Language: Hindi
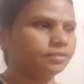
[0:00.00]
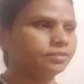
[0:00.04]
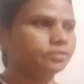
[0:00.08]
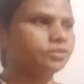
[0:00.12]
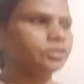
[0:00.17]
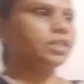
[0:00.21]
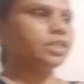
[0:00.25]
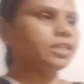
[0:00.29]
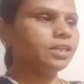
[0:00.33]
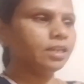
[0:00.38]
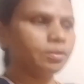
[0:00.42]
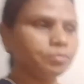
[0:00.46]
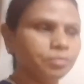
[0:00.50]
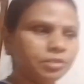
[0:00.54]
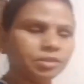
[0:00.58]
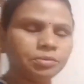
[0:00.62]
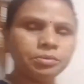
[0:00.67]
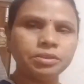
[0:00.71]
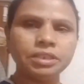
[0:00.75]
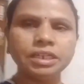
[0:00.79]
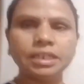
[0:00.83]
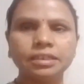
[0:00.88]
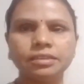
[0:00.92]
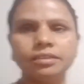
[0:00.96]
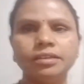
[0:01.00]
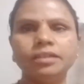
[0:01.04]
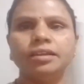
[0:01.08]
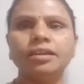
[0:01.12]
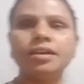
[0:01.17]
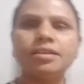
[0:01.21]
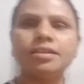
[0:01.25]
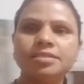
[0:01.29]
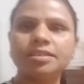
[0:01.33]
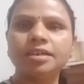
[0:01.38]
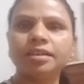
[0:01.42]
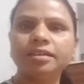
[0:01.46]
चलिए हम टीवी देखते
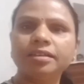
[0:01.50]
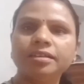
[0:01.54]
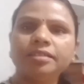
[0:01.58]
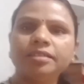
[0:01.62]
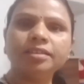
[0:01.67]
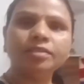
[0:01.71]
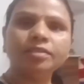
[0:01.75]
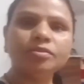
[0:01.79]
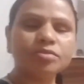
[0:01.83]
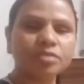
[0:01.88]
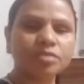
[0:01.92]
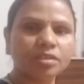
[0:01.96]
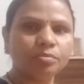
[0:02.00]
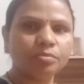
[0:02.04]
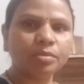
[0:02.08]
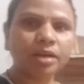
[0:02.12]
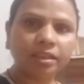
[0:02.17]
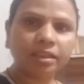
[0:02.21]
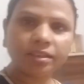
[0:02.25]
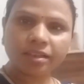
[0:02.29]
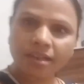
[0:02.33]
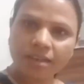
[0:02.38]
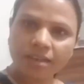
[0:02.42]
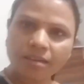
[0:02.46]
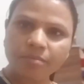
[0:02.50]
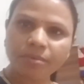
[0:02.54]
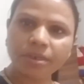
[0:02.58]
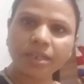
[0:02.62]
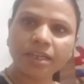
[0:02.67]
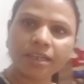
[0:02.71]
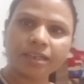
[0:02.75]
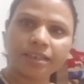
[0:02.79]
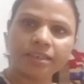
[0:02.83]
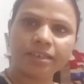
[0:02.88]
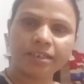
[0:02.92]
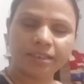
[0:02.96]
नाश्ता करते उसके बाद खाना
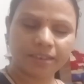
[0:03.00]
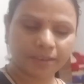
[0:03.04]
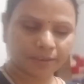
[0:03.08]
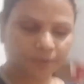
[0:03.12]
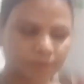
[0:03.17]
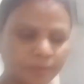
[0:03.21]
बनाएंगे